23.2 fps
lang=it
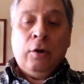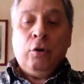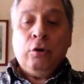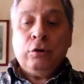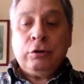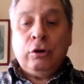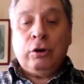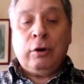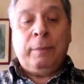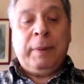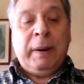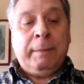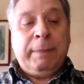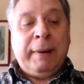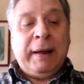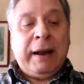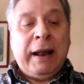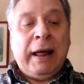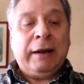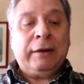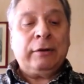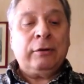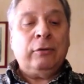Costoro
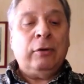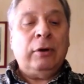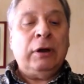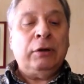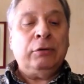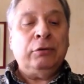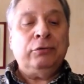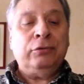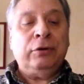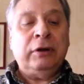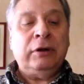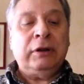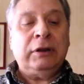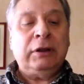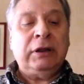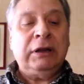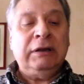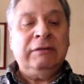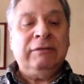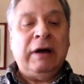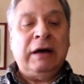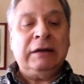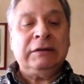prepararono la
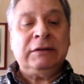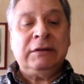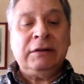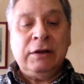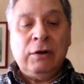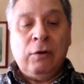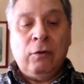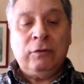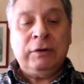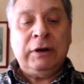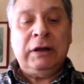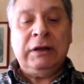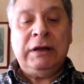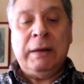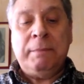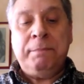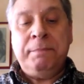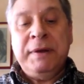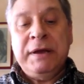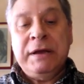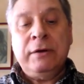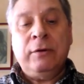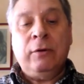successiva azione
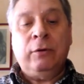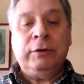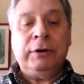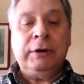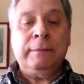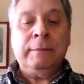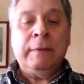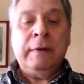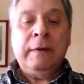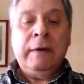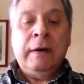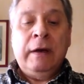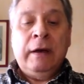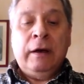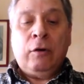di epigoni